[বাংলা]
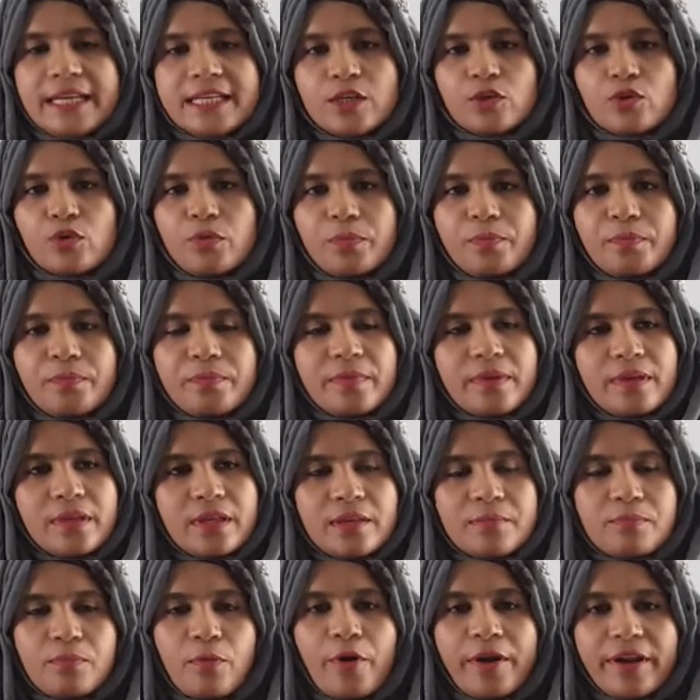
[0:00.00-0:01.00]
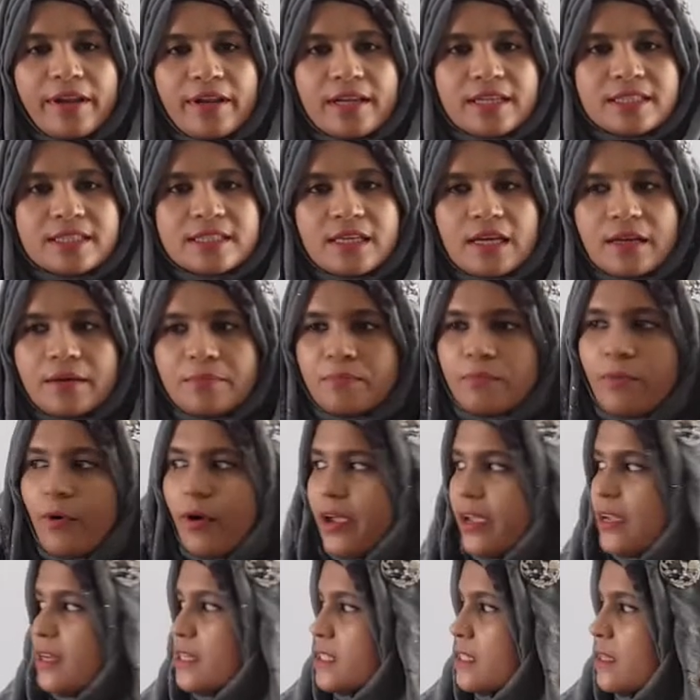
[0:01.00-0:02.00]
এটা খুব ইম্পর্টেন্ট একটা
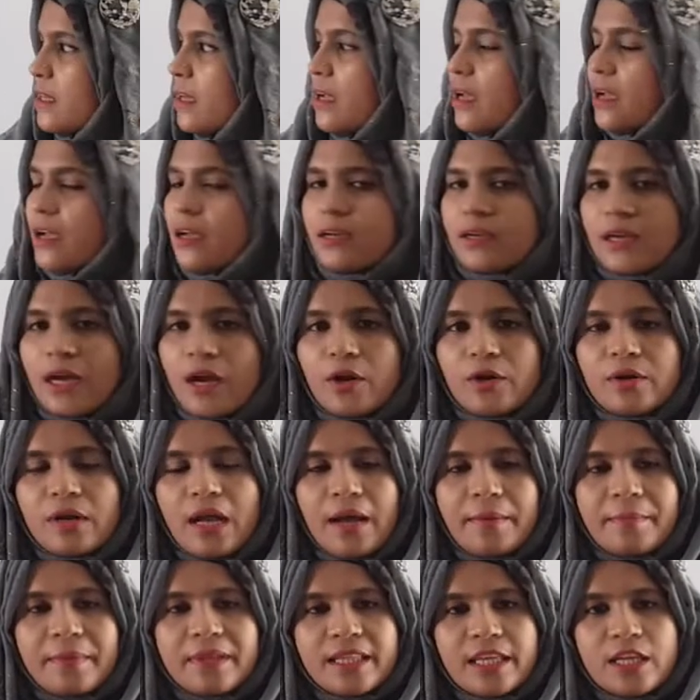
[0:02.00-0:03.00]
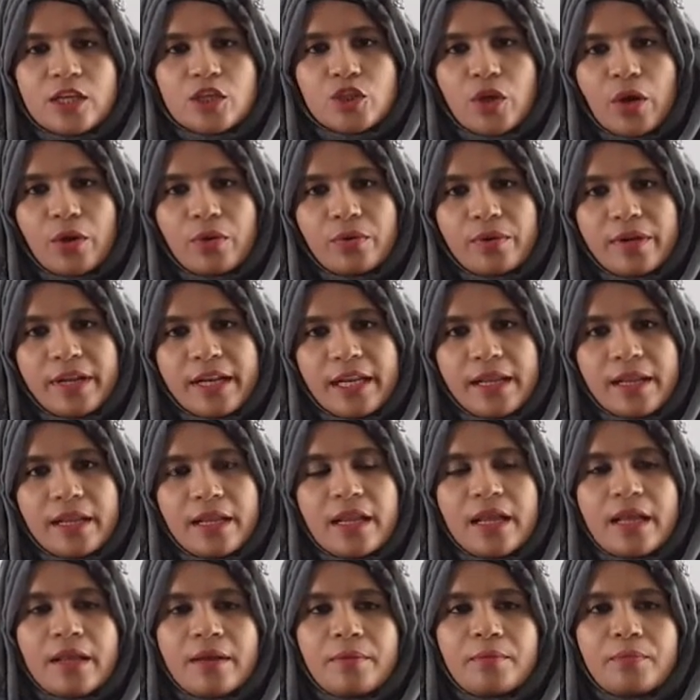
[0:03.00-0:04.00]
পয়েন্ট কারণ আমাদের সকলেরই
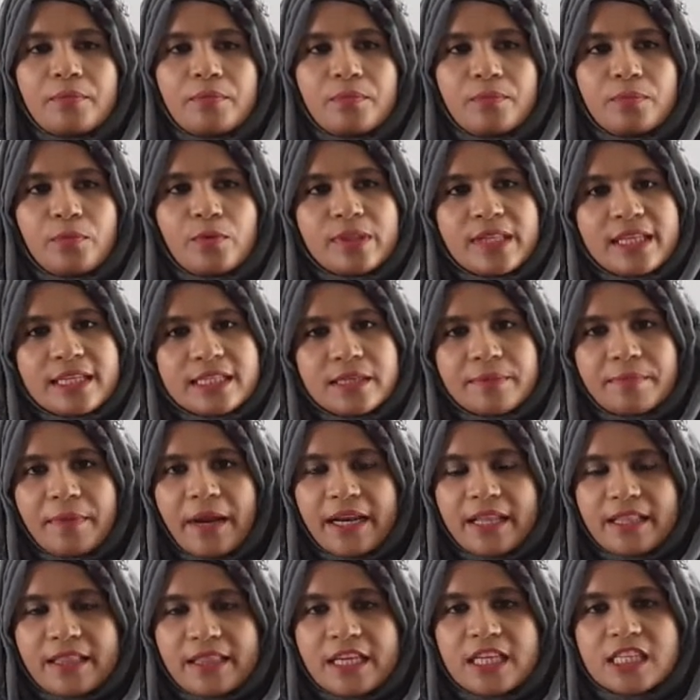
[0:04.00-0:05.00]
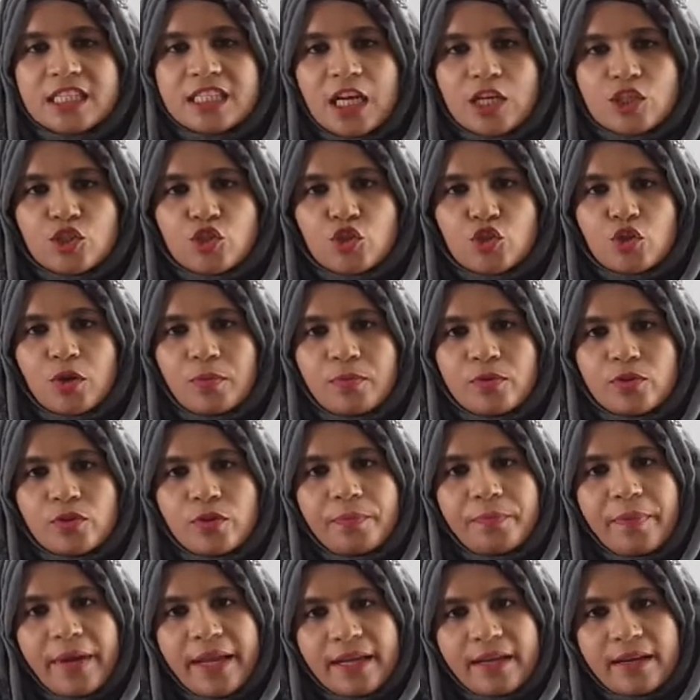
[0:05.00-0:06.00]
প্রতিটি বাড়িতে স্বাস্থ্যসম্মত
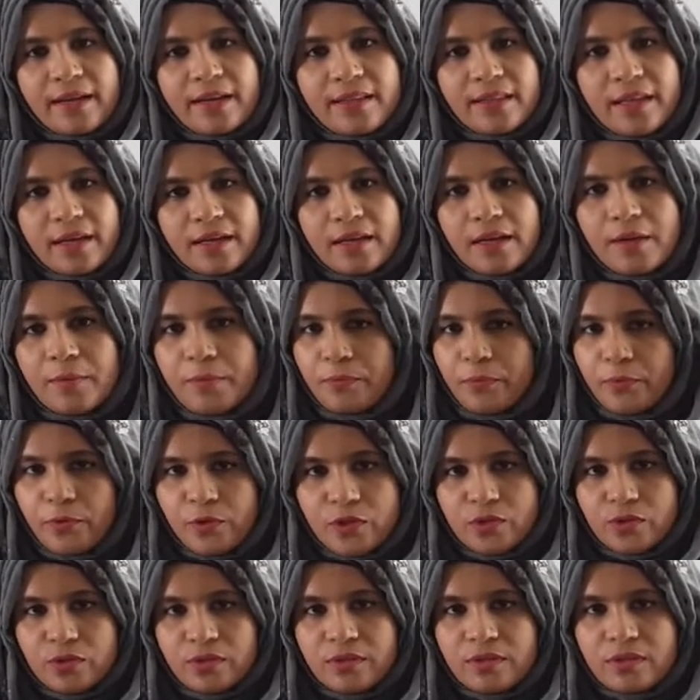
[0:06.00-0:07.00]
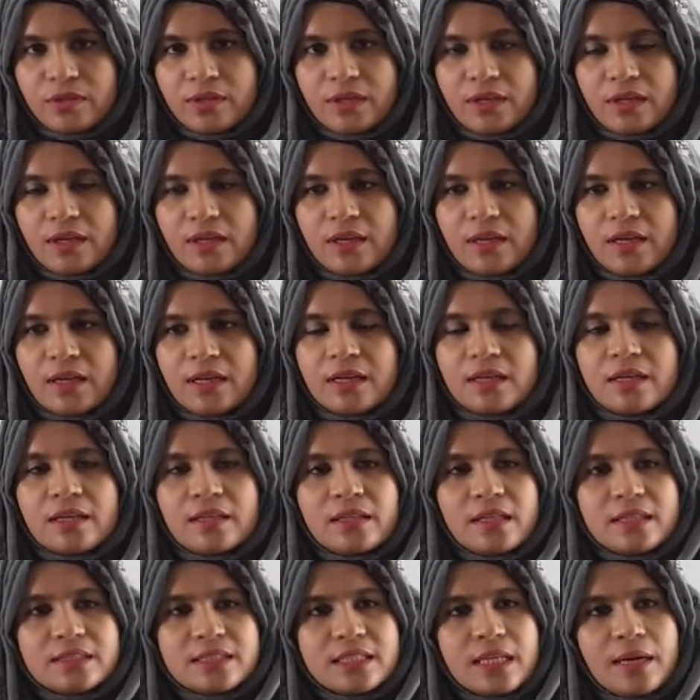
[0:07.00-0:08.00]
পায়খানা থাকা প্রয়োজন
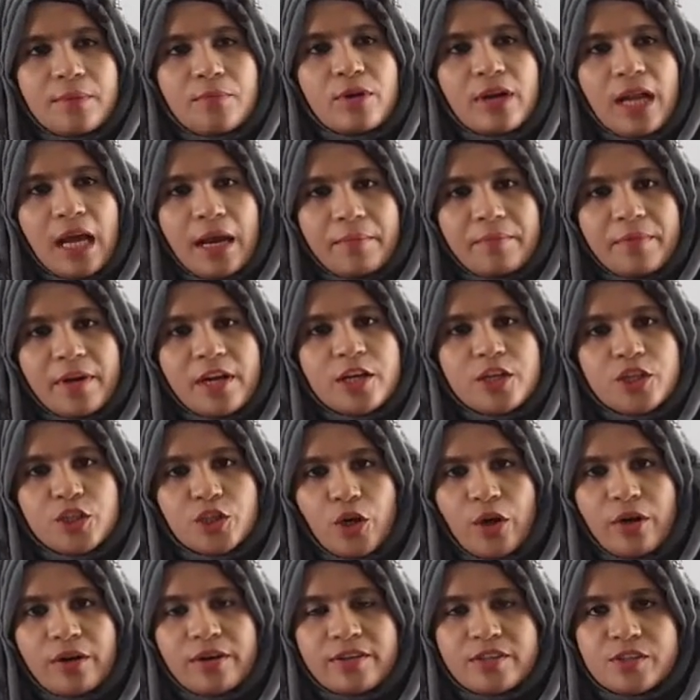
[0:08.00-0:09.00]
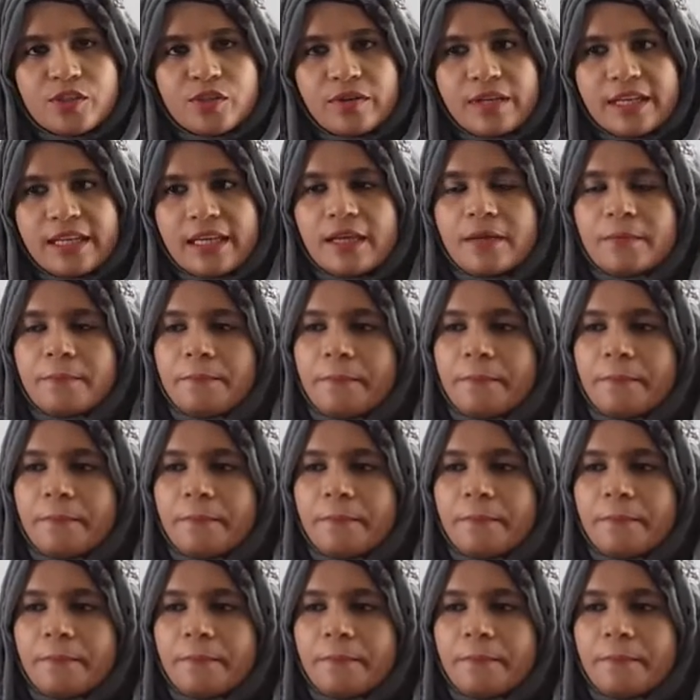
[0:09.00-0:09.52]
যেমন আমরা শহর অঞ্চলে